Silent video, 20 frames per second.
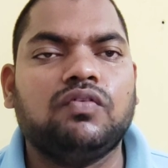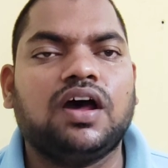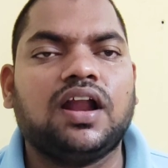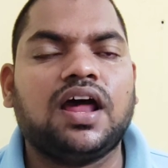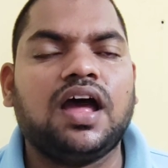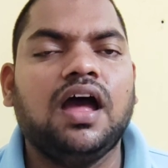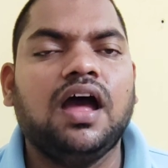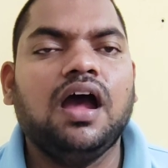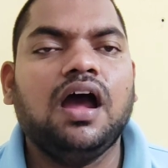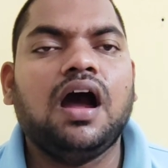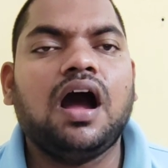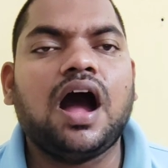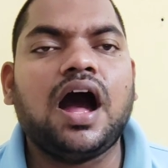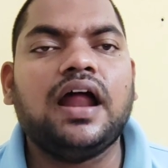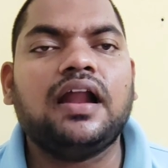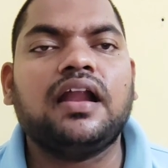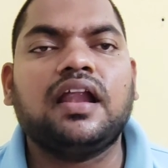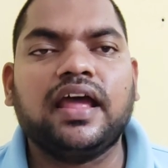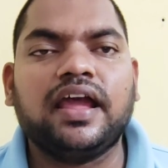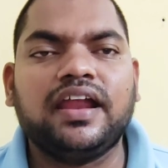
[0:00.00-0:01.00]
ద్వారా
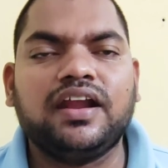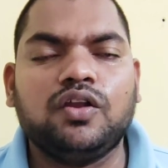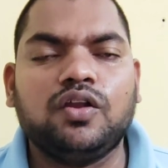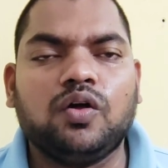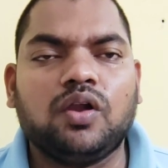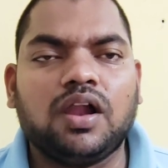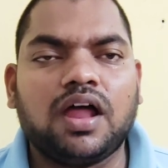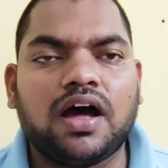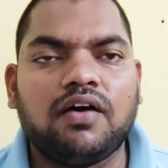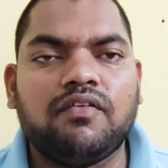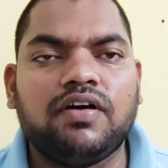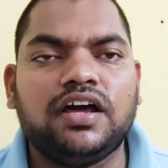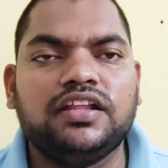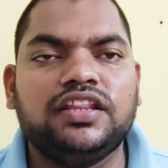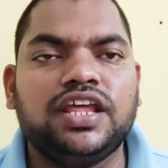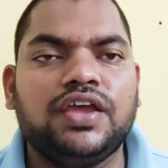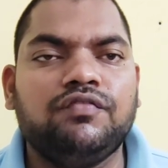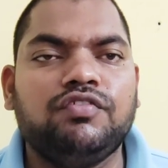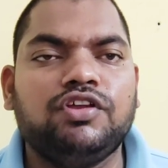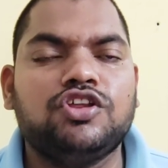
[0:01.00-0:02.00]
ఆన్లైన్ లో
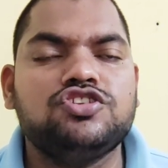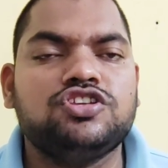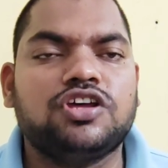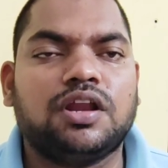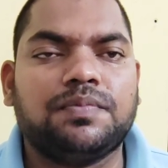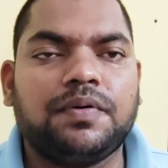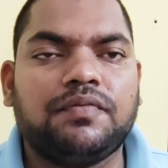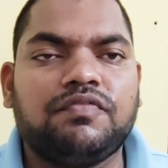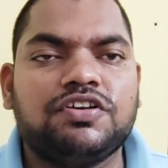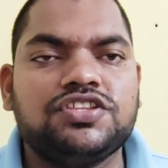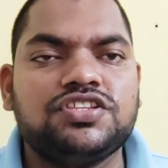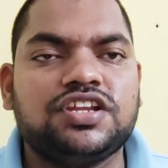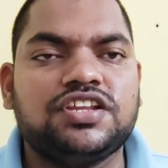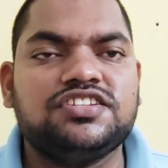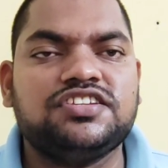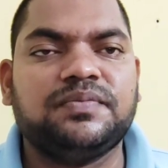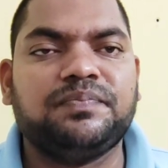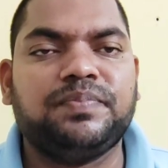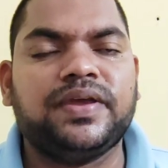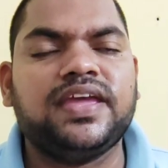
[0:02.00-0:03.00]
లావాదేవీలు
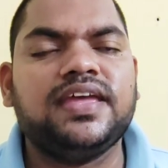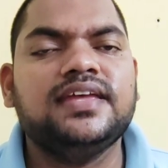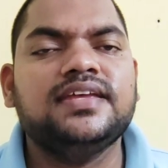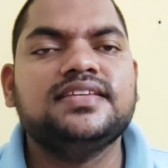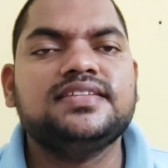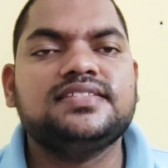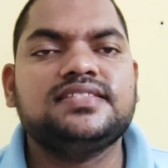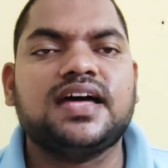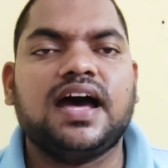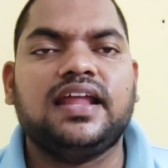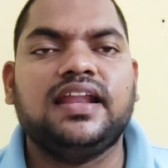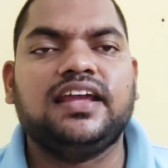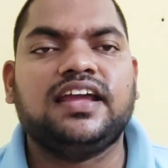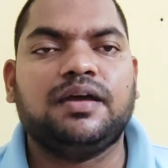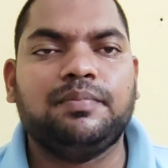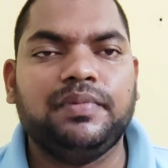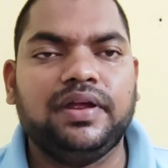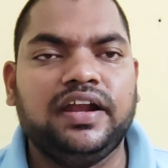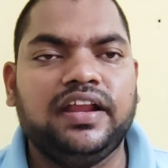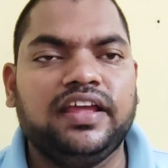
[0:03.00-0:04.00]
జరపవచ్చని చెప్పి స్థానిక
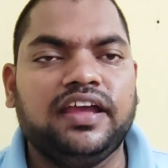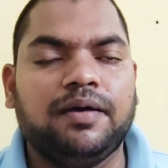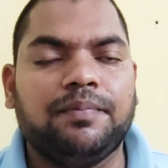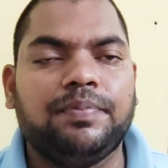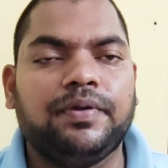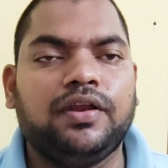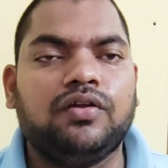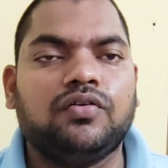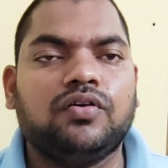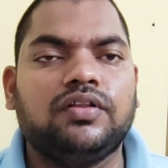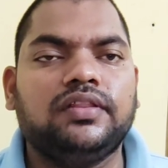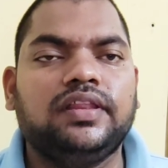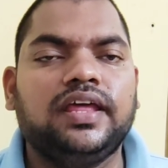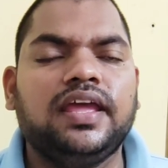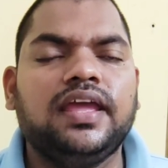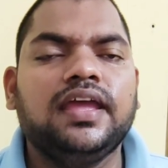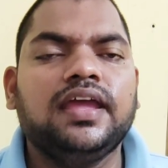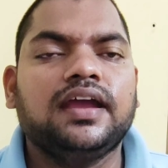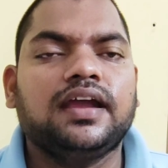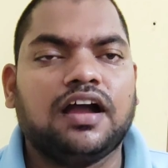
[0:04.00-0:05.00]
మీడియా
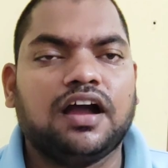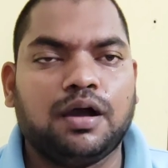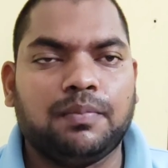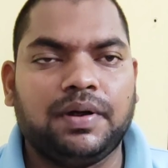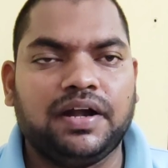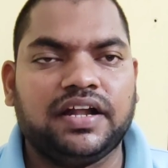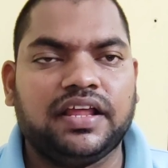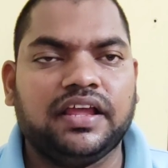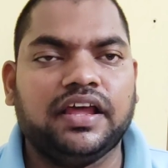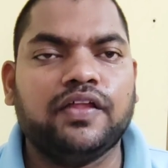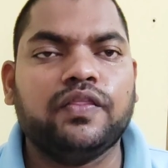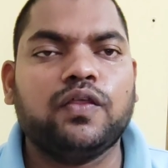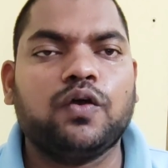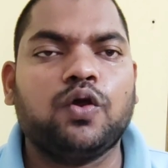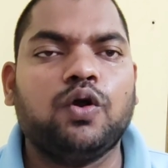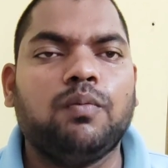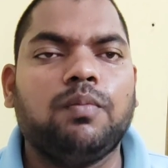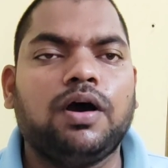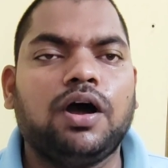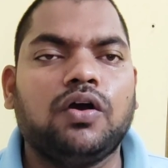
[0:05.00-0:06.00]
పేర్కొంది కాబట్టి
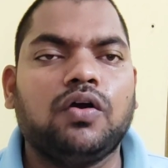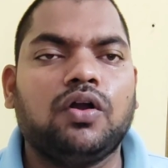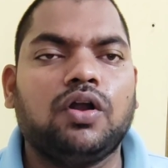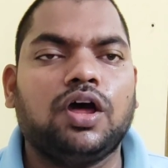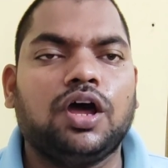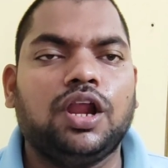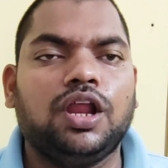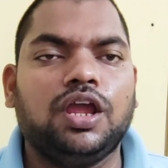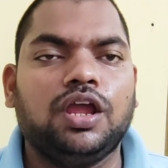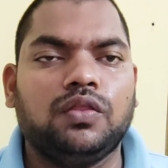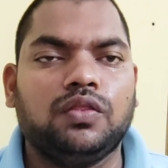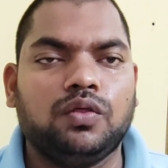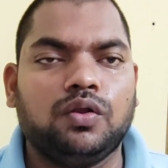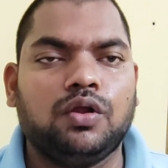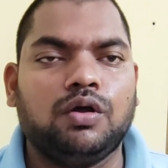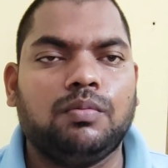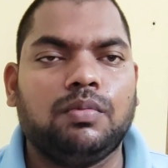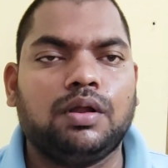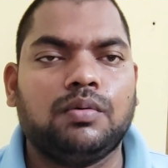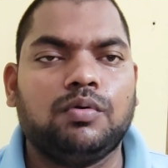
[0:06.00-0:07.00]
అందరూ బాగుండాలి
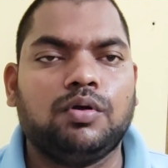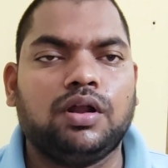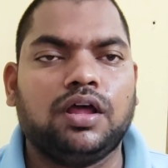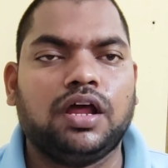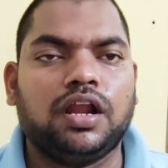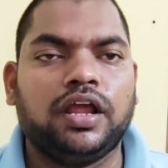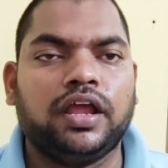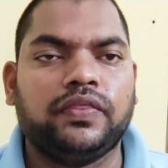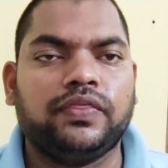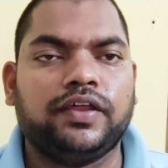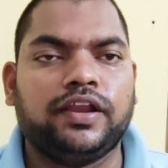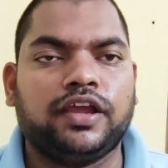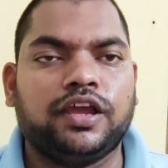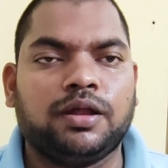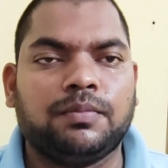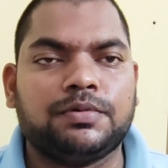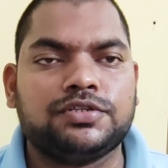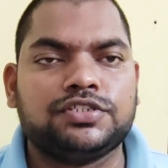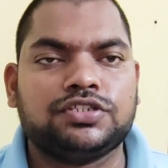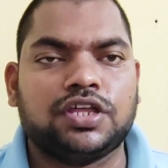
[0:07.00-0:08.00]
ఎందులో మనం ఉండాలి అందరికీ
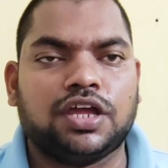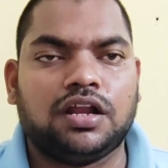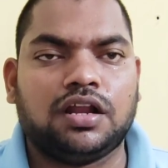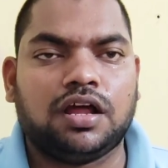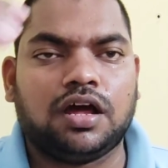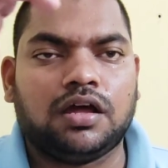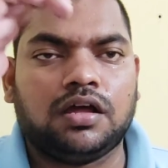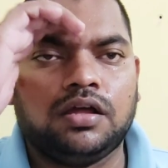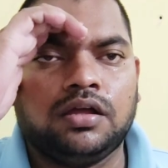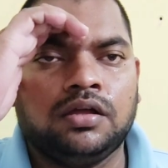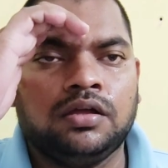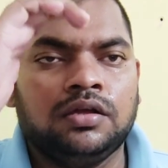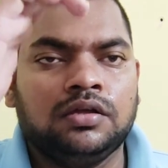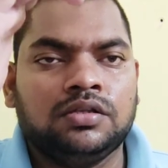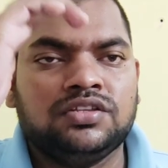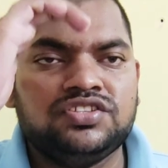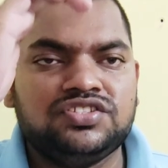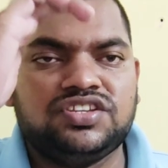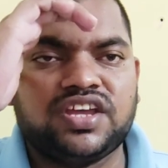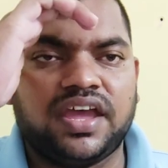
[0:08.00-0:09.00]
నమస్తే అన్న
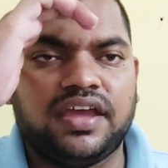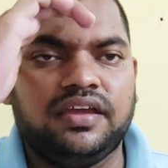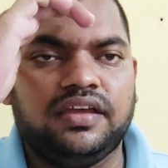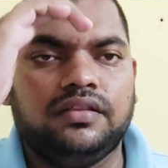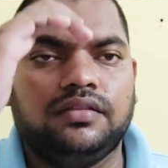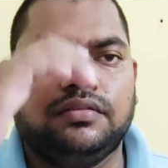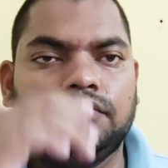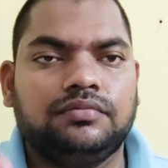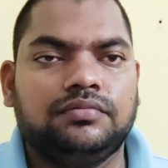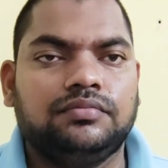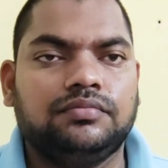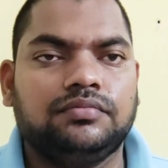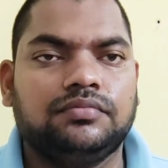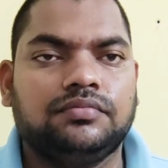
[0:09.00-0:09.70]
జై హింద్